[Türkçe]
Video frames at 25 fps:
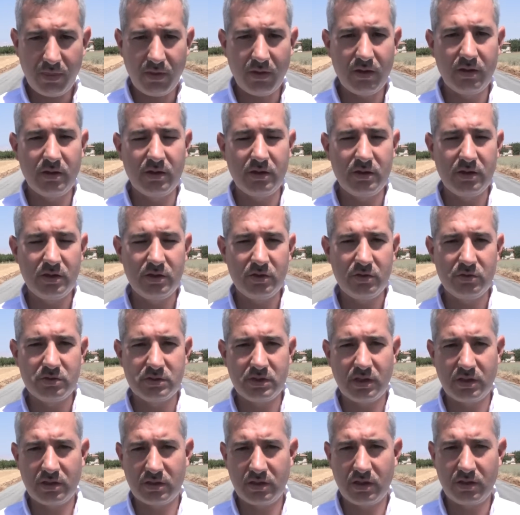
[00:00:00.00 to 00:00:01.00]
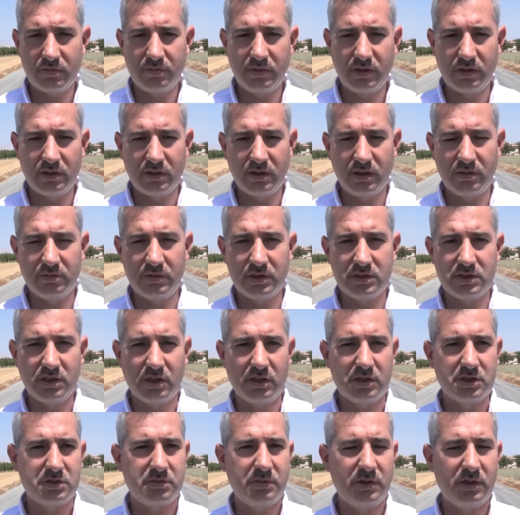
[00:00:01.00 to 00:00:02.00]
yeni güzergah belirleme
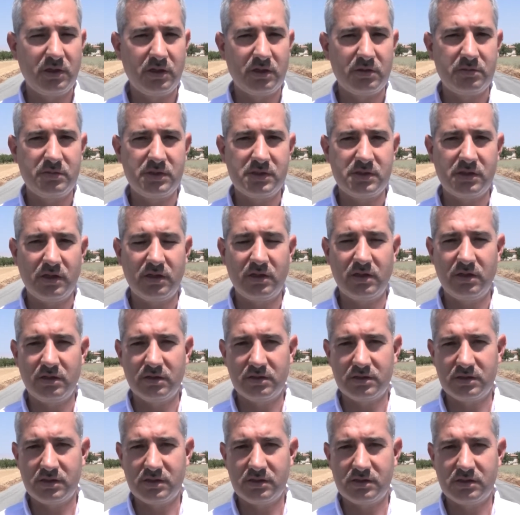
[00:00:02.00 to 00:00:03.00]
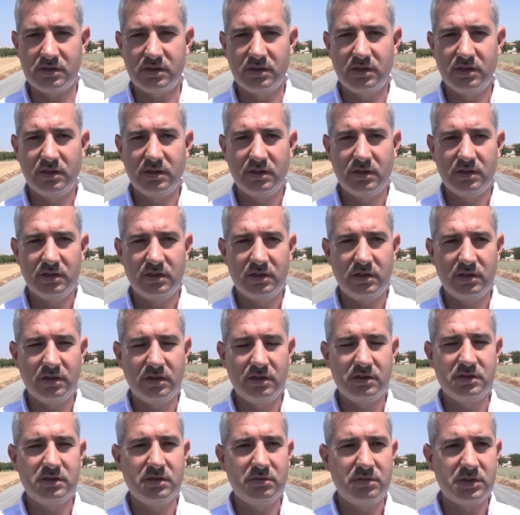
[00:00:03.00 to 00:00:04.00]
çalışmalarımız aralıksız
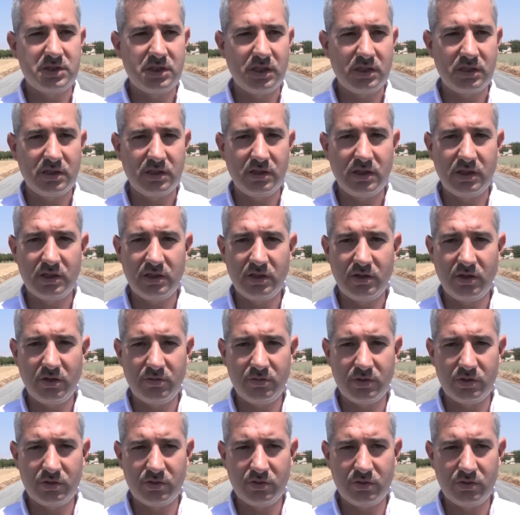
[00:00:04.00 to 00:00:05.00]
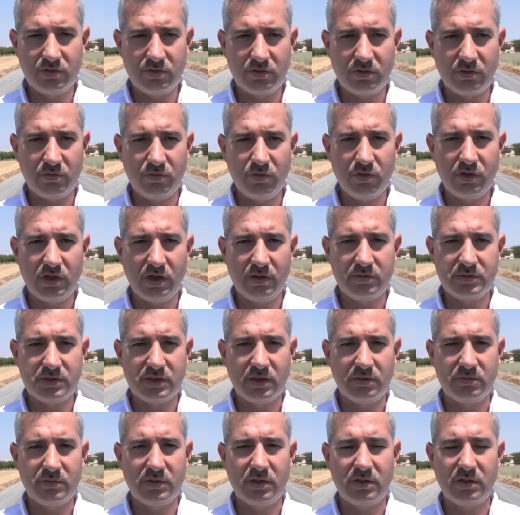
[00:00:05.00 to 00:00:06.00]
hızlı bir şekilde devam ediyor. Bu
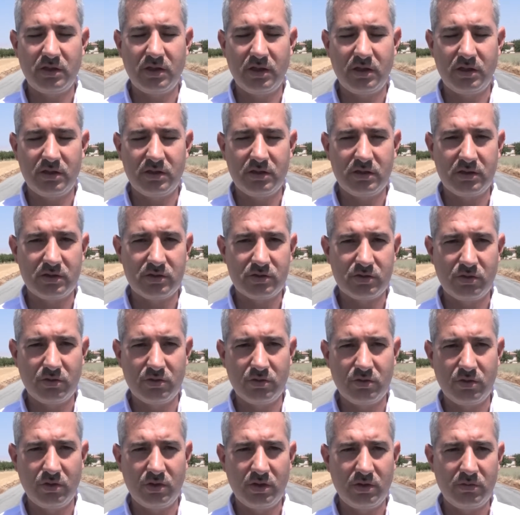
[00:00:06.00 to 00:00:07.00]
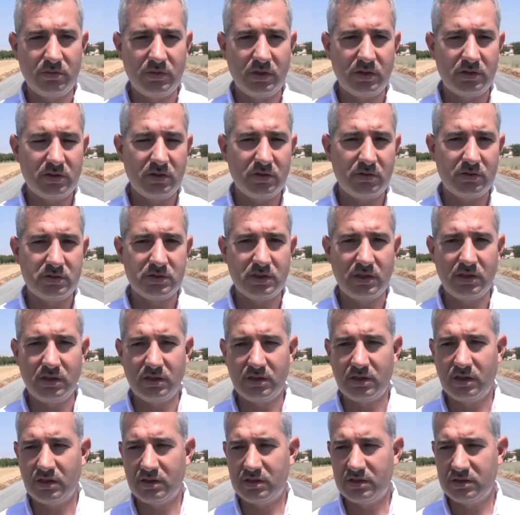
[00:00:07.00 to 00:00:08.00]
kapsamda da son dönemlerde
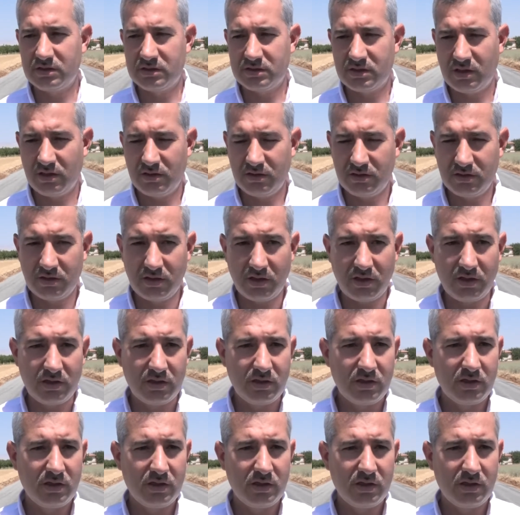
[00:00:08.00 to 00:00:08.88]
özellikle kırsalın da